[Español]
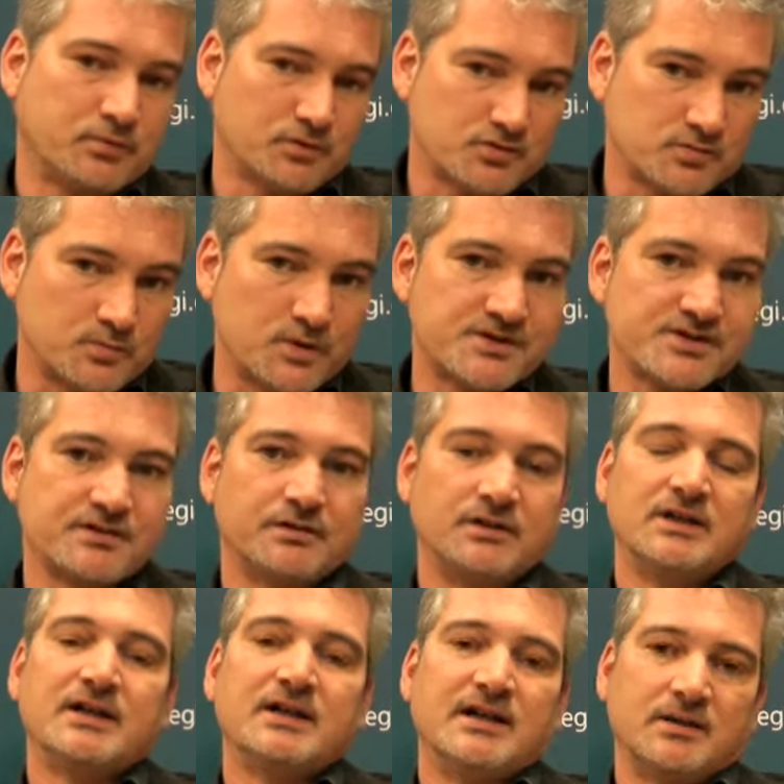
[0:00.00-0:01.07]
por supuesto,
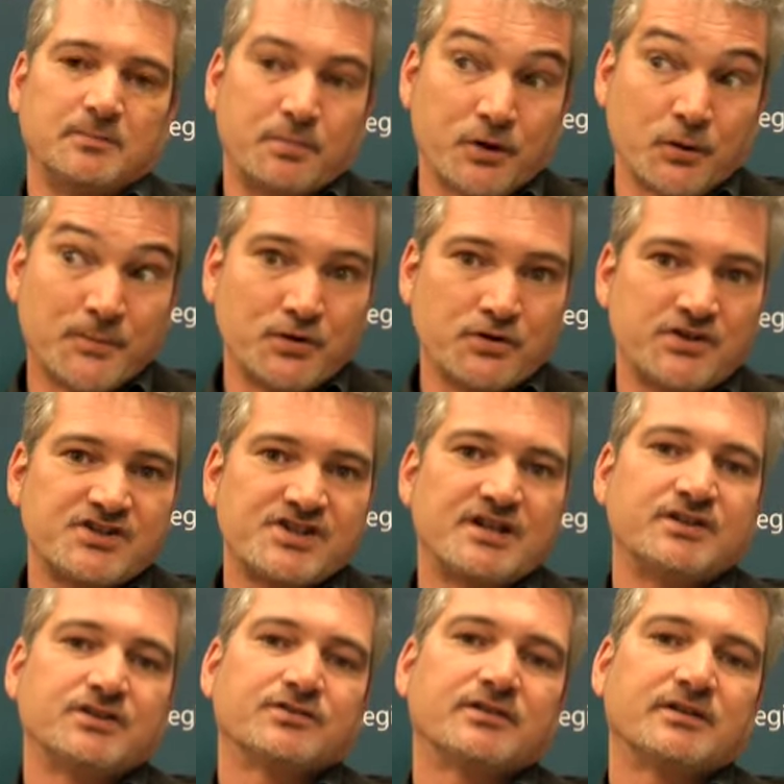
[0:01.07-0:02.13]
el propio
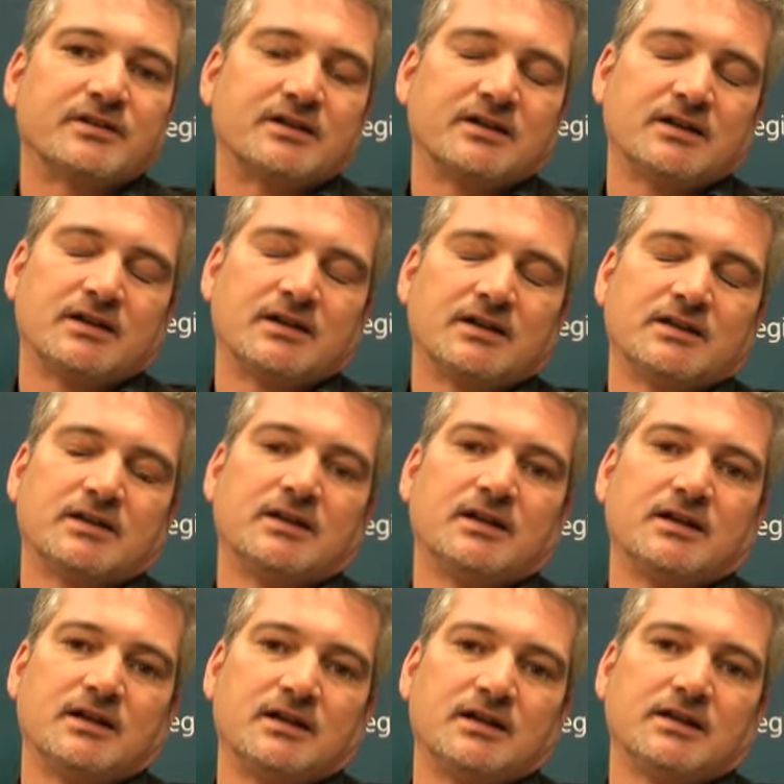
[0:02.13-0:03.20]
diseño
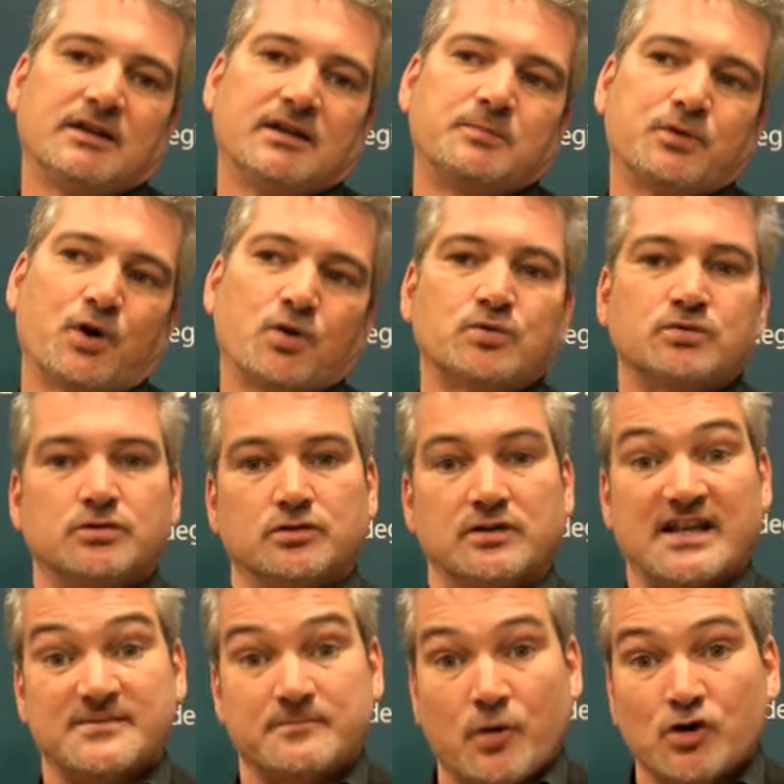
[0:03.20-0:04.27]
del producto,
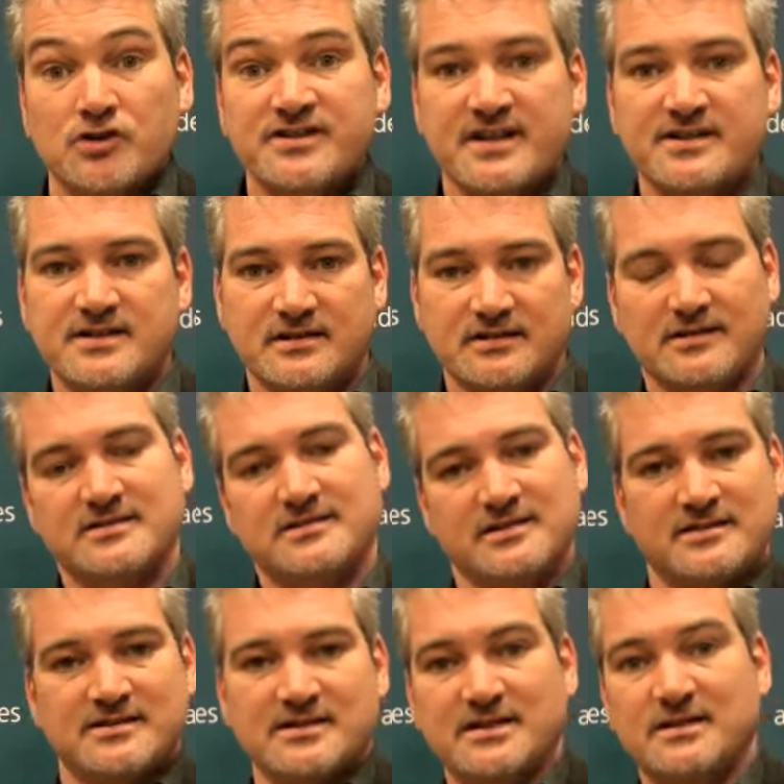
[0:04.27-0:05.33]
las bolsas en las
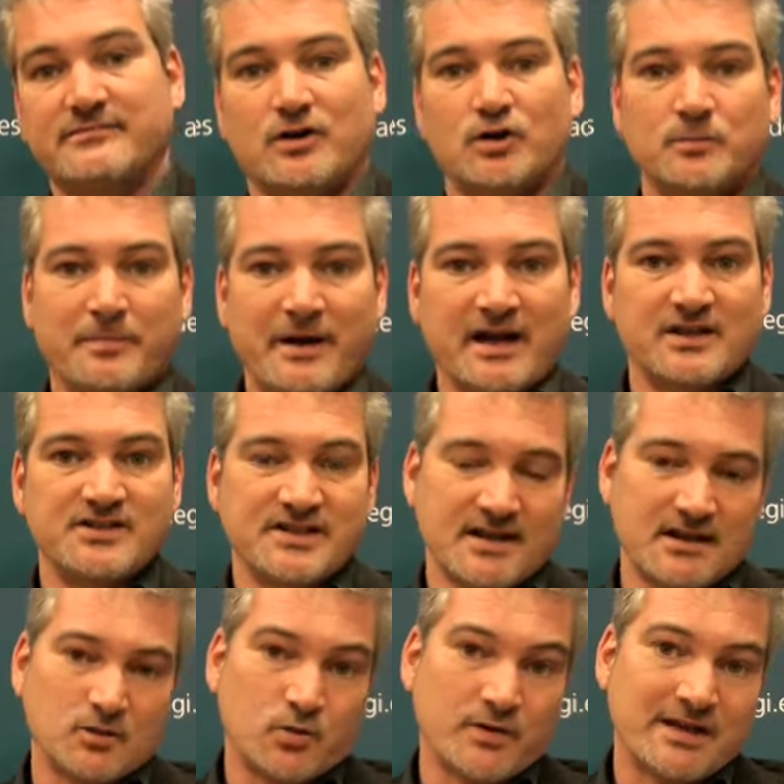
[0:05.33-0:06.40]
que se lleva el packaging,
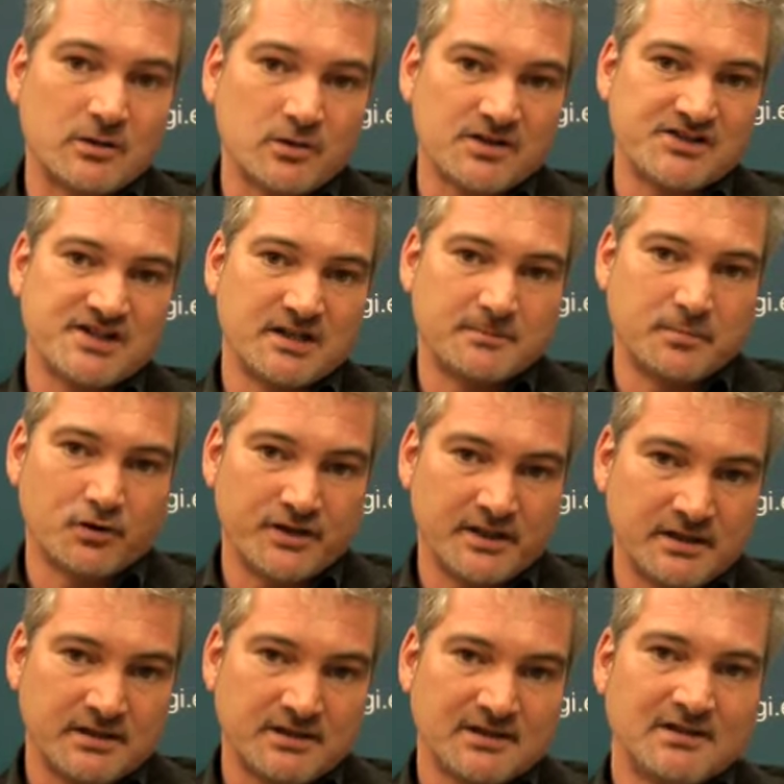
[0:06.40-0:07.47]
el cuidado que se le
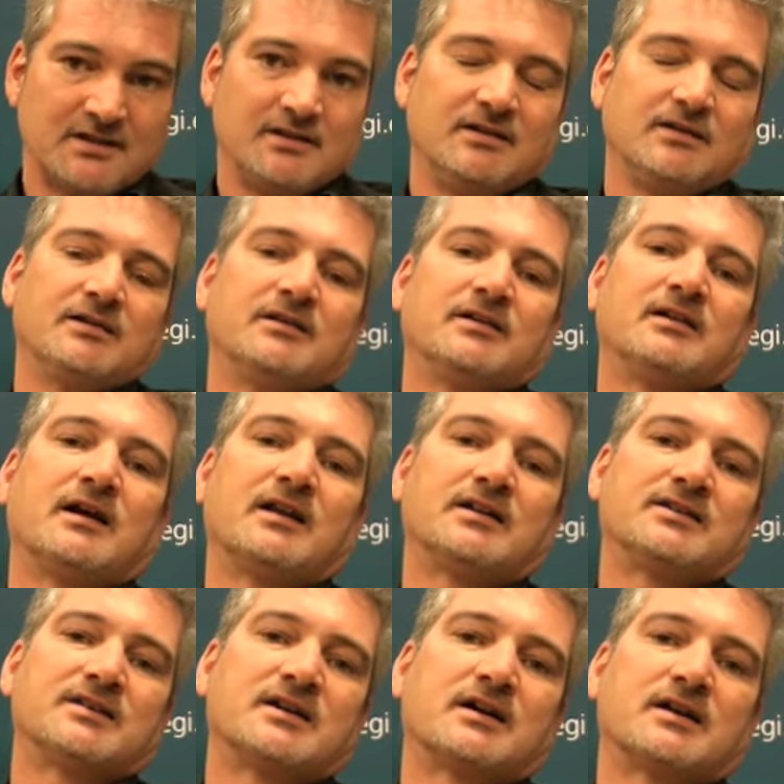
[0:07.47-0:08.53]
pone eh, al
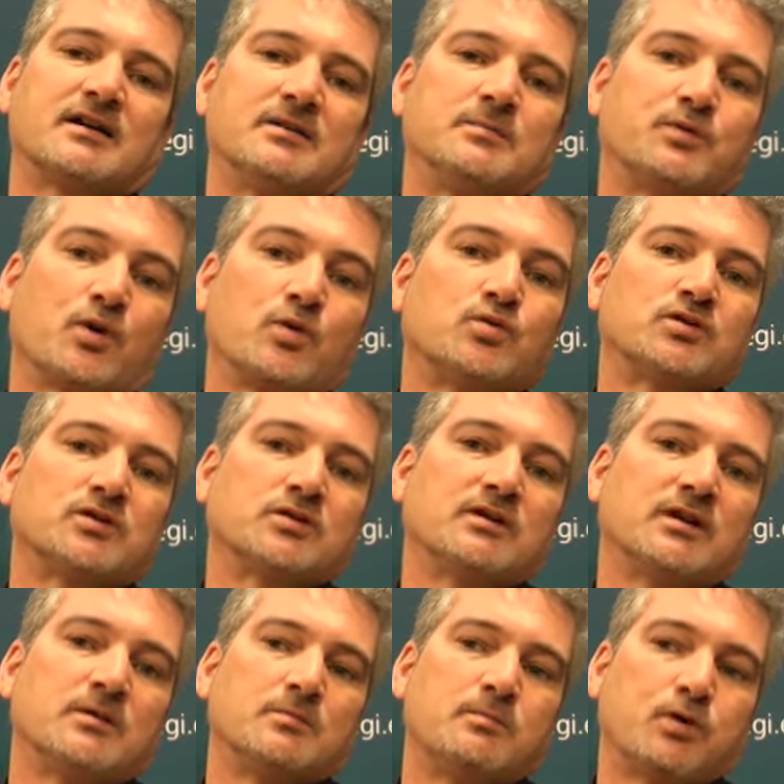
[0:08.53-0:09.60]
entregarle el producto,
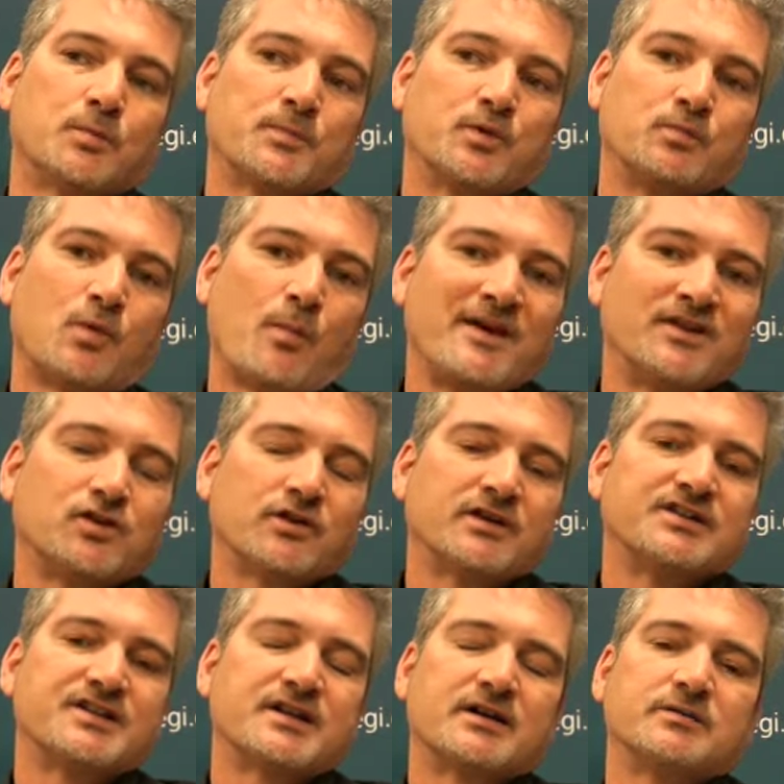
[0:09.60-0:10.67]
el propio momento de
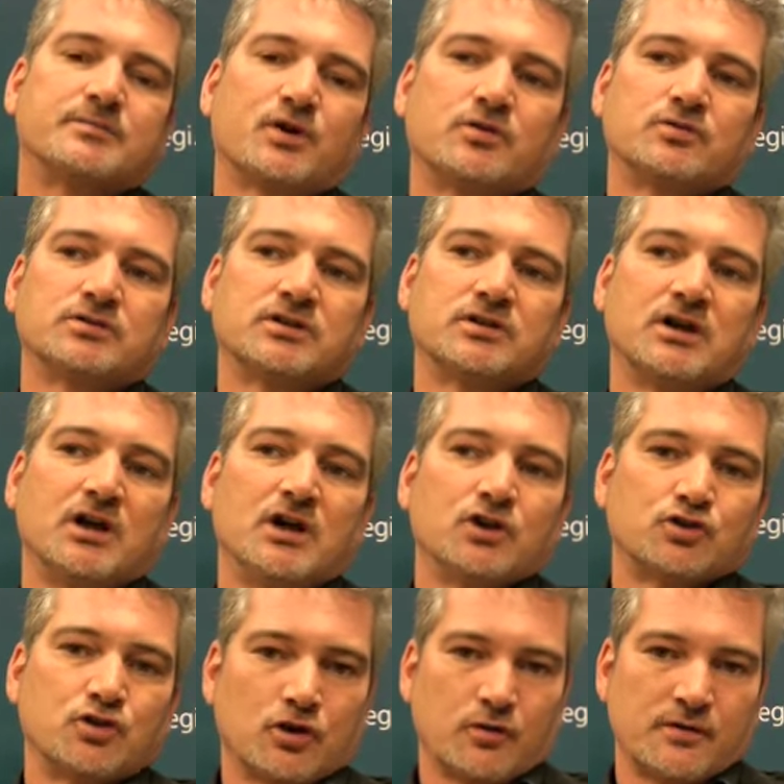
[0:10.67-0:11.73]
entrega del producto,
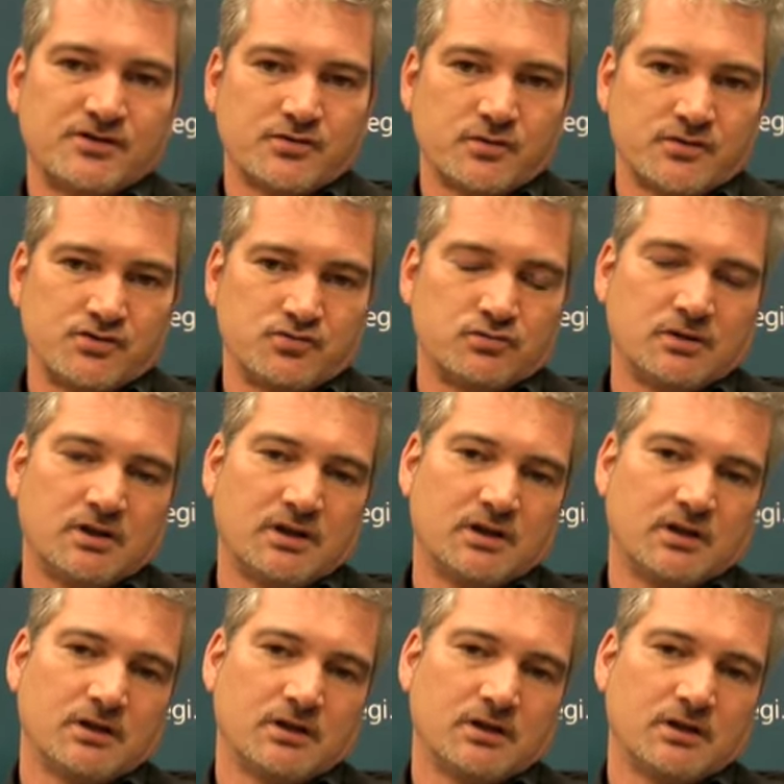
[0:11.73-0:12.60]
todo eso es un,